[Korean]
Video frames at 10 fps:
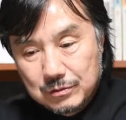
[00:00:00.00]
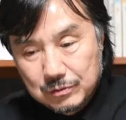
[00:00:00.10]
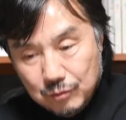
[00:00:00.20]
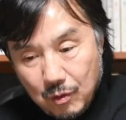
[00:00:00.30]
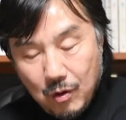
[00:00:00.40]

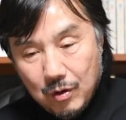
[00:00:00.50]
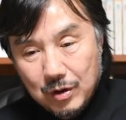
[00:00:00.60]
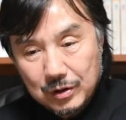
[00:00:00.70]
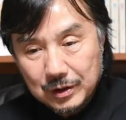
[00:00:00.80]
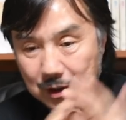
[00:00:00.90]
두고
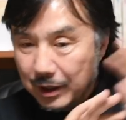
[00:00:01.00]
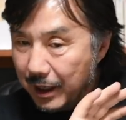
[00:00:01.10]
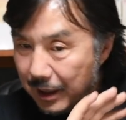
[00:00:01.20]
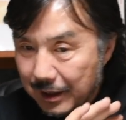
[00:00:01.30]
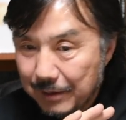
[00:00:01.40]

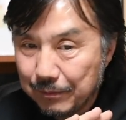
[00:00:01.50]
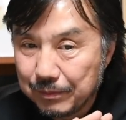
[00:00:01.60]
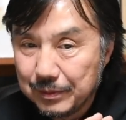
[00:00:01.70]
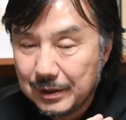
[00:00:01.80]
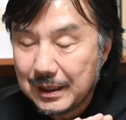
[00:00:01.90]
뒤에
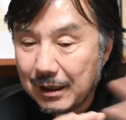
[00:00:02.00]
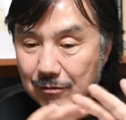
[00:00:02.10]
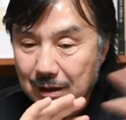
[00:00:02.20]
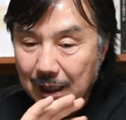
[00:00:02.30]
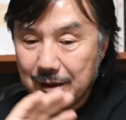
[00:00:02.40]
이
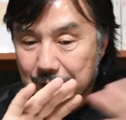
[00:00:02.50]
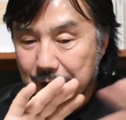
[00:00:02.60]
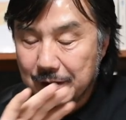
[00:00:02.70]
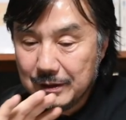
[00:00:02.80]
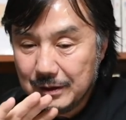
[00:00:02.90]
사람과
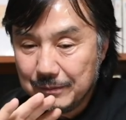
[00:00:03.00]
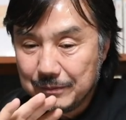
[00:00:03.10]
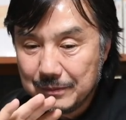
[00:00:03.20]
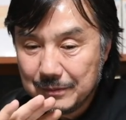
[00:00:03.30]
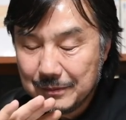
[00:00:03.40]
관련되어 있는
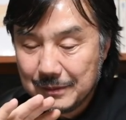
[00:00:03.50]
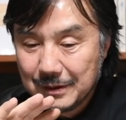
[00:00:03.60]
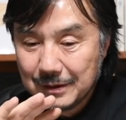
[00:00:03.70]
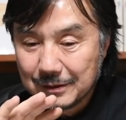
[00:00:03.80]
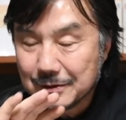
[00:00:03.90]

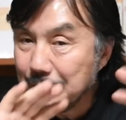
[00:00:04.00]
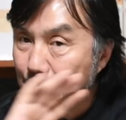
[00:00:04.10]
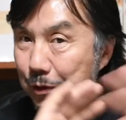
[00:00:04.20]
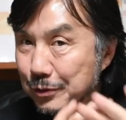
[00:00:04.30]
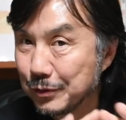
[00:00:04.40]
것을
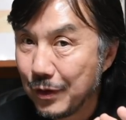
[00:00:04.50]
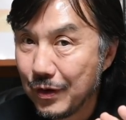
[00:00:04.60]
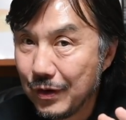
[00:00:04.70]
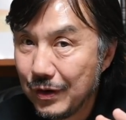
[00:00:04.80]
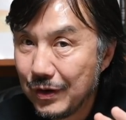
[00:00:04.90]
보여주고,
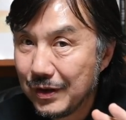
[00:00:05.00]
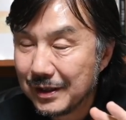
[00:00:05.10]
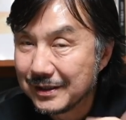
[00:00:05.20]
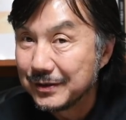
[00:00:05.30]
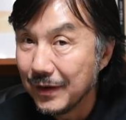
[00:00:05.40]

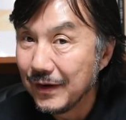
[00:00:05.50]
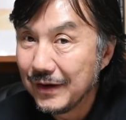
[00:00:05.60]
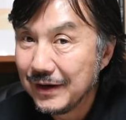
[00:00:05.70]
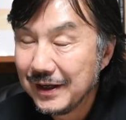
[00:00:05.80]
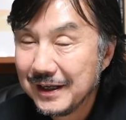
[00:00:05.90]
그죠?
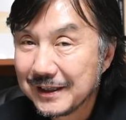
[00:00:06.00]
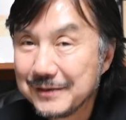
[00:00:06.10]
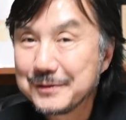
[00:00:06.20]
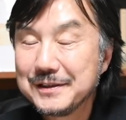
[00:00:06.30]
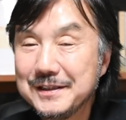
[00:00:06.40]

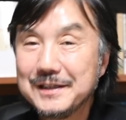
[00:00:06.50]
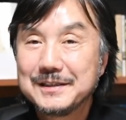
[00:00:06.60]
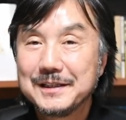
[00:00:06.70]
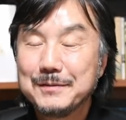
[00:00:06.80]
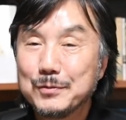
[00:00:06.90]
그래서 이
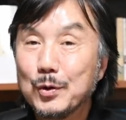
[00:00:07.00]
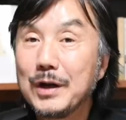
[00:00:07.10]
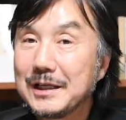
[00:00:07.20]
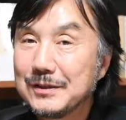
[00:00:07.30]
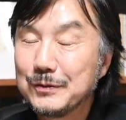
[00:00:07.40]
선생님이
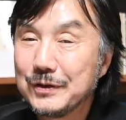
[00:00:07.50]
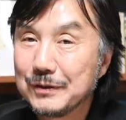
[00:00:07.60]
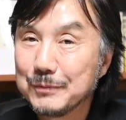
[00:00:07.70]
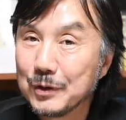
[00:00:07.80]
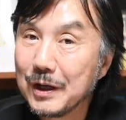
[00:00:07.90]

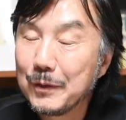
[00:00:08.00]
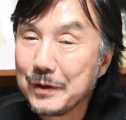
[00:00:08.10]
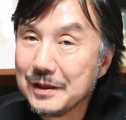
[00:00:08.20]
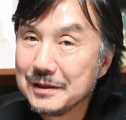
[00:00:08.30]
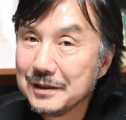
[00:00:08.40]
뭘 하고
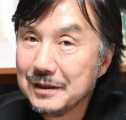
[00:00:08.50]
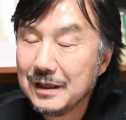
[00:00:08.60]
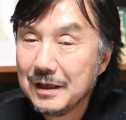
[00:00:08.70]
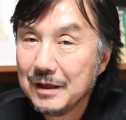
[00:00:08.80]
있는지를